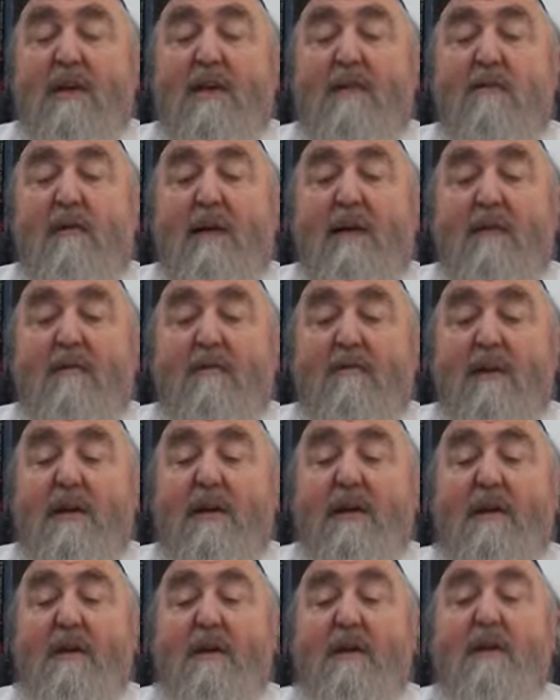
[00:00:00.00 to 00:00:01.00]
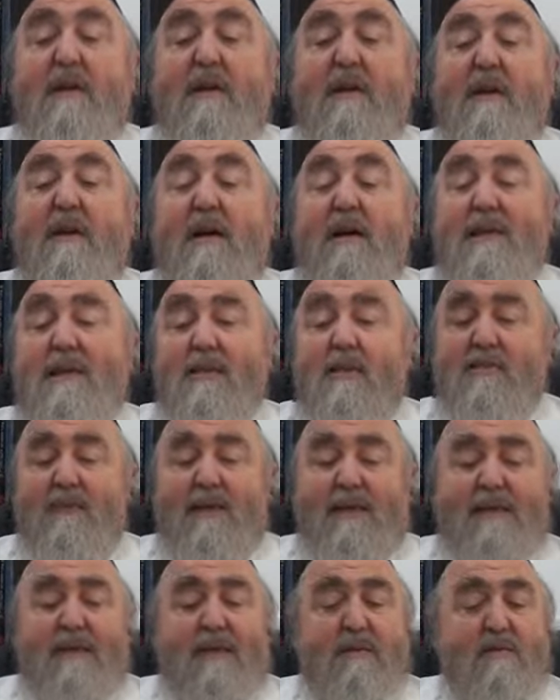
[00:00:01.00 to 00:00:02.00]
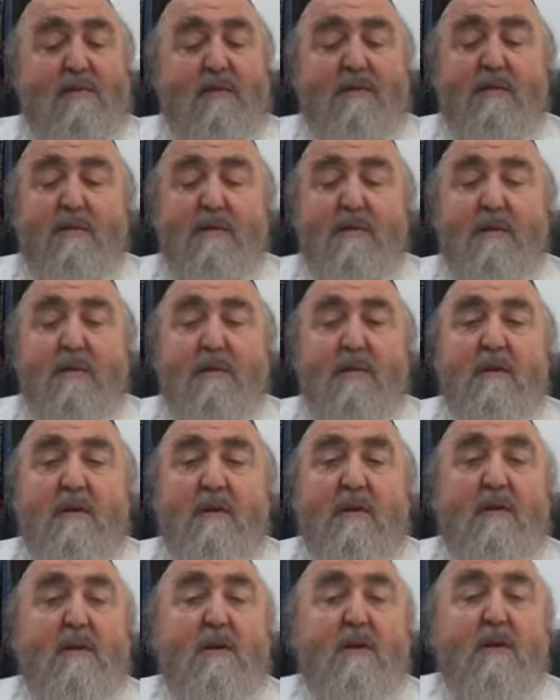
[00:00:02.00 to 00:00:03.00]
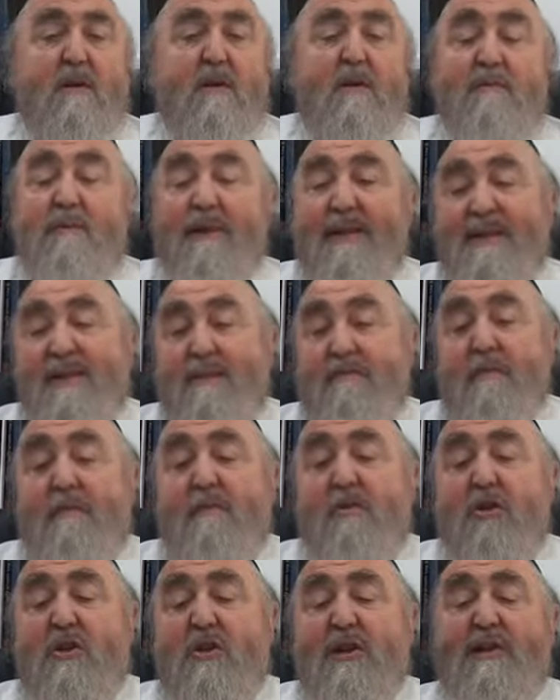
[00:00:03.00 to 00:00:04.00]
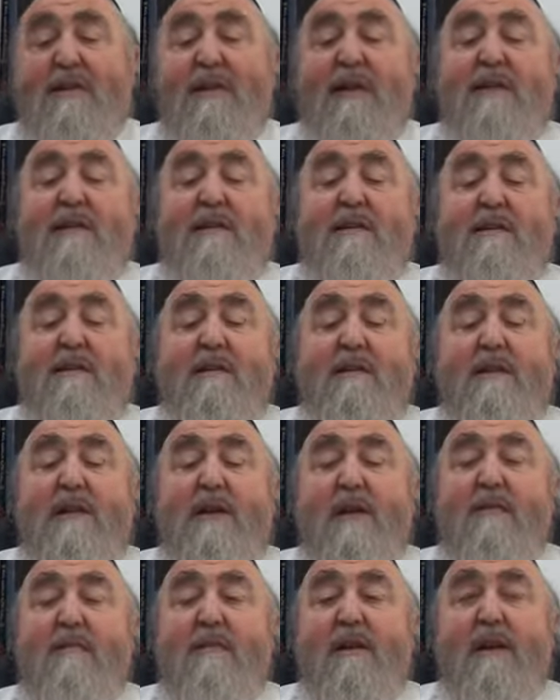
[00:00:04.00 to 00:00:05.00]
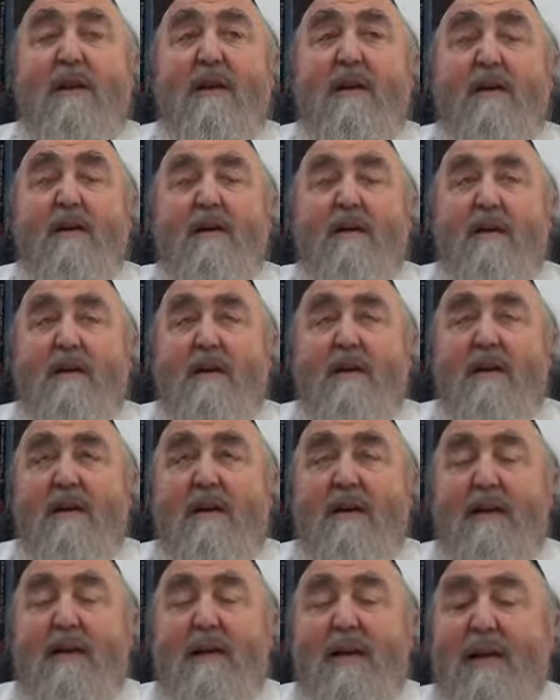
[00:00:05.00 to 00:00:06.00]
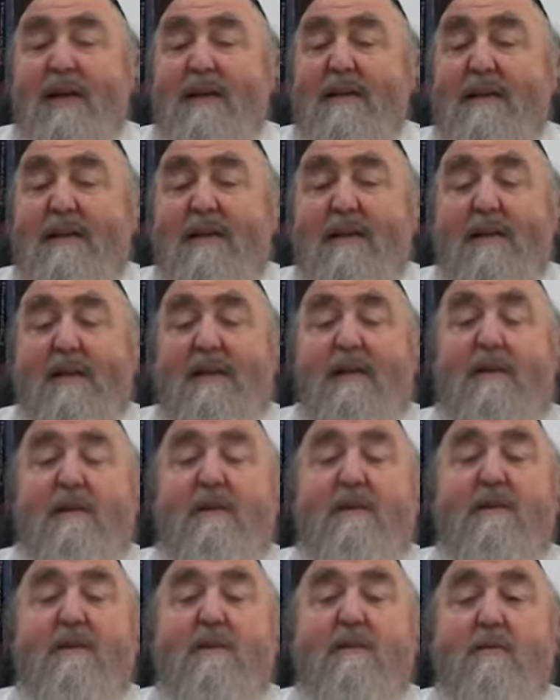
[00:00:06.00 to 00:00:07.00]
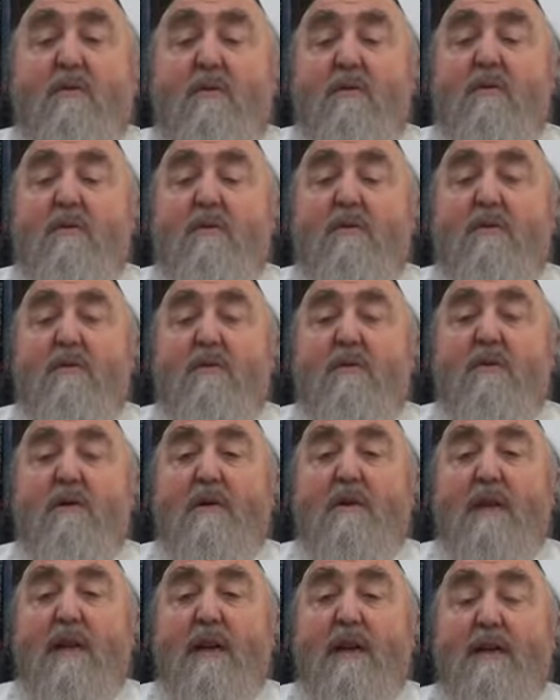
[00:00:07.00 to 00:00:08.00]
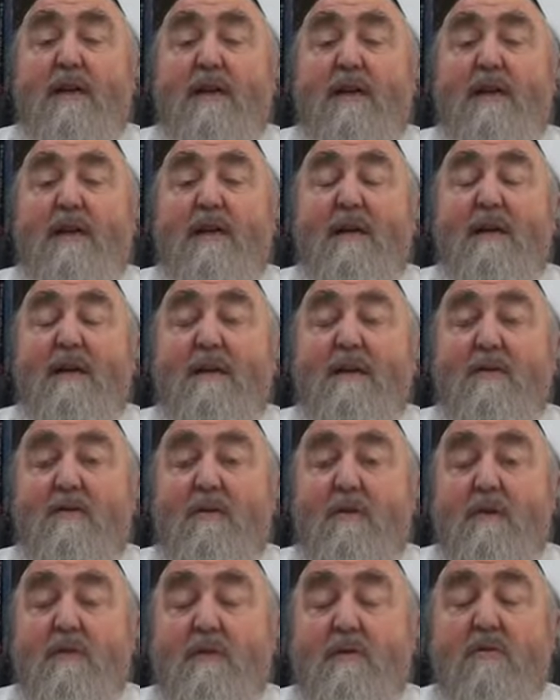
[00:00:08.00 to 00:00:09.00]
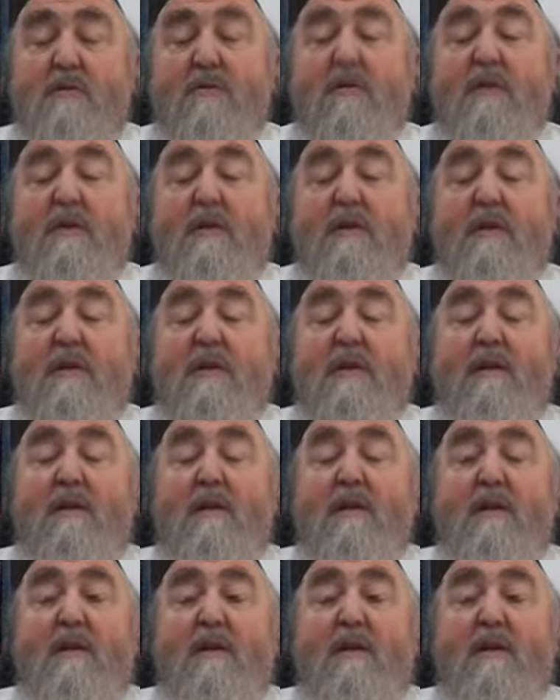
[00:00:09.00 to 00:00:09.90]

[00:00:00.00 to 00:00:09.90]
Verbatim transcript: et doit arriver à son maximum. Le maximum de chacun, c'est d'arriver à la réalité qu'il y a, y a Dieu qui,